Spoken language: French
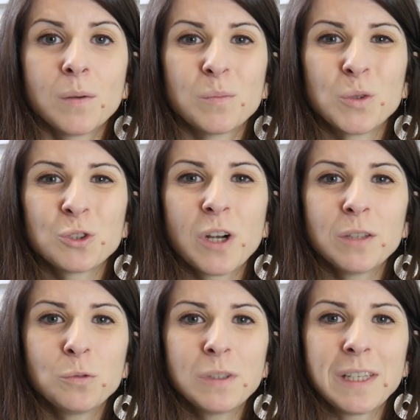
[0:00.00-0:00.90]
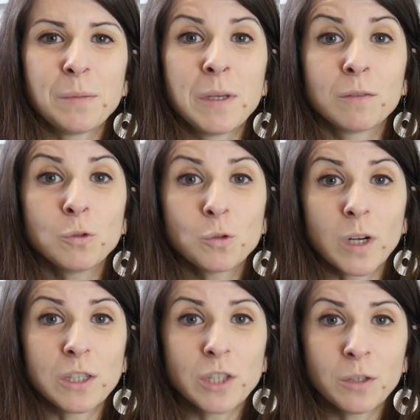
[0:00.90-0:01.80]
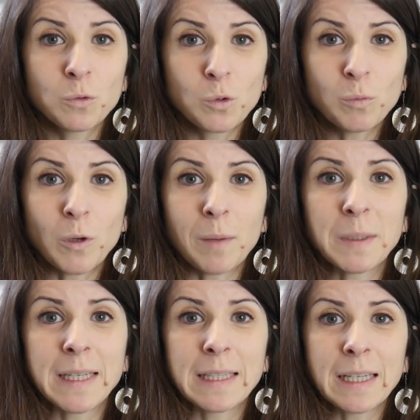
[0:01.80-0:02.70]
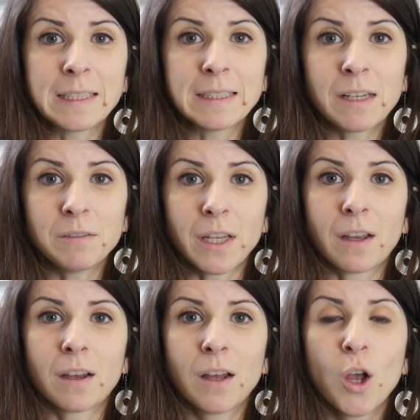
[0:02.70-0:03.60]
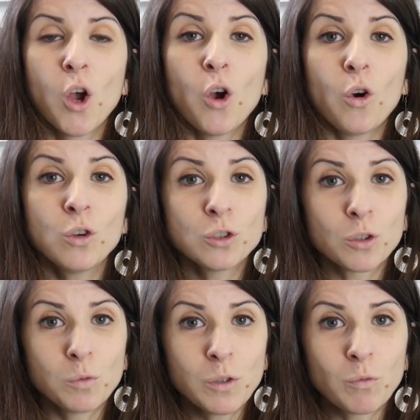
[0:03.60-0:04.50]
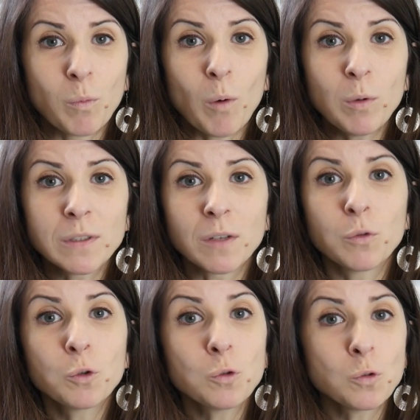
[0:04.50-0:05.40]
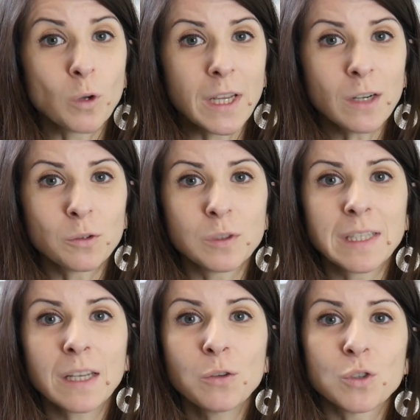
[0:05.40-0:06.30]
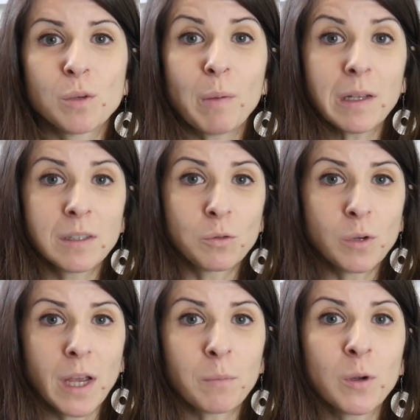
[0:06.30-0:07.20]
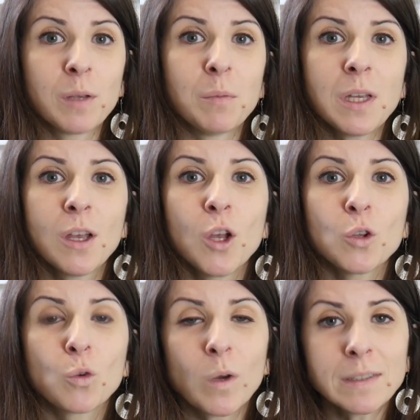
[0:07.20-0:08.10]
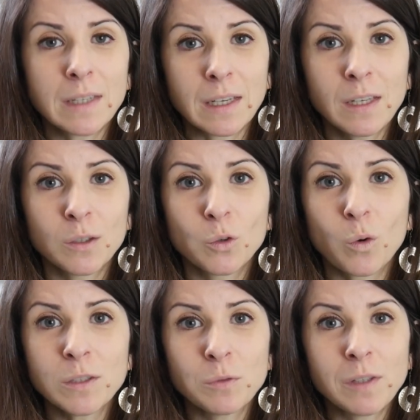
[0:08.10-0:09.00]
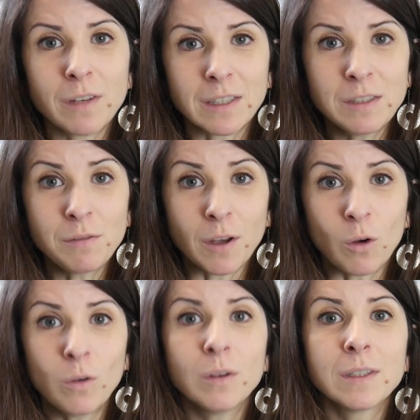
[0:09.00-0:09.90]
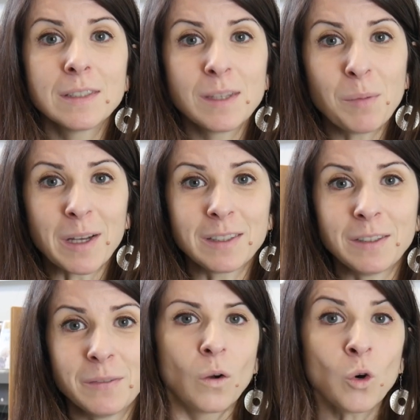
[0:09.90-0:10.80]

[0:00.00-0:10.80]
Bonjour à tous et bienvenue sur la chaîne YouTube de la médiathèque des Avenirs. Aujourd'hui, je vous propose un focus sur quelques séries que j'ai particulièrement aimées. Trois séries, trois univers différents. C'est parti.